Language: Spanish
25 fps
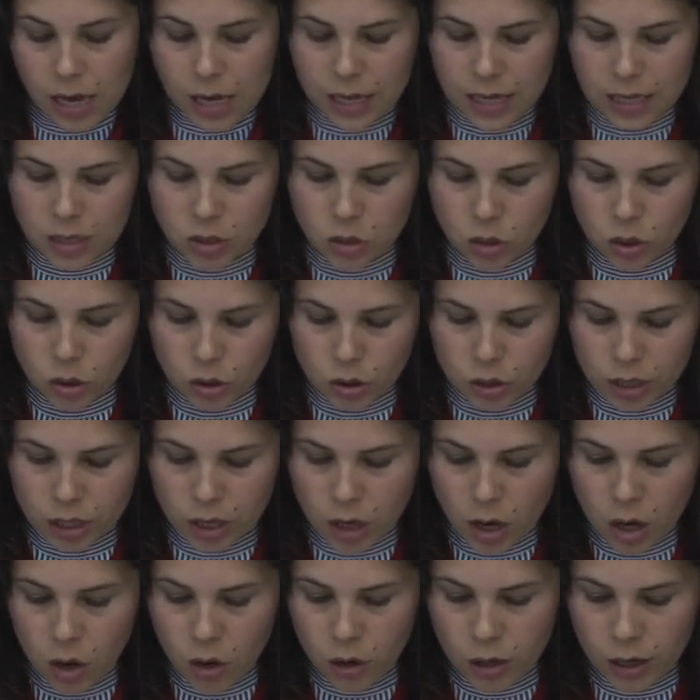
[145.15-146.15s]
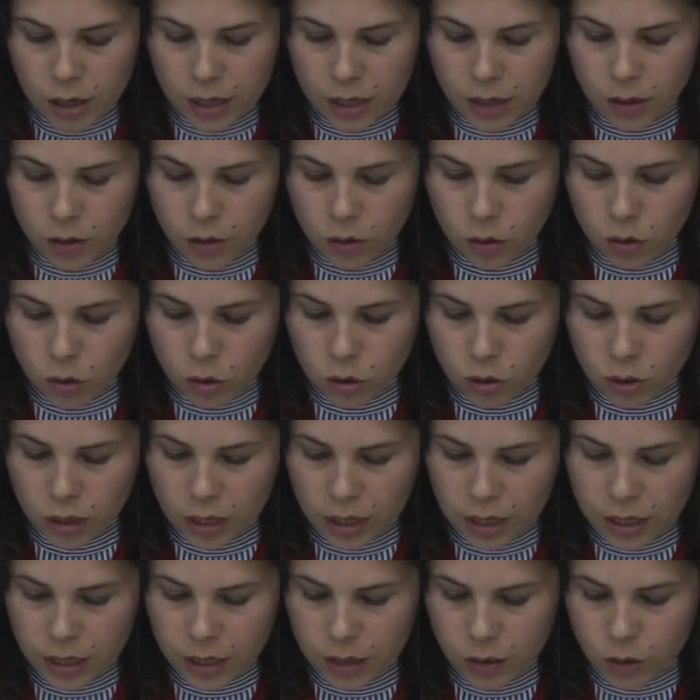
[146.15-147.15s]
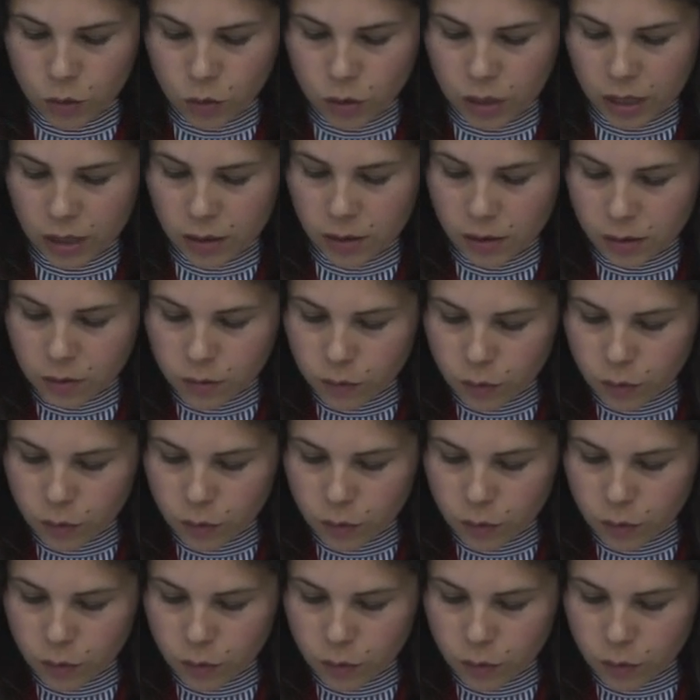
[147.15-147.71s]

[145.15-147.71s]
que socorrieron a los heridos con Henry Dunant,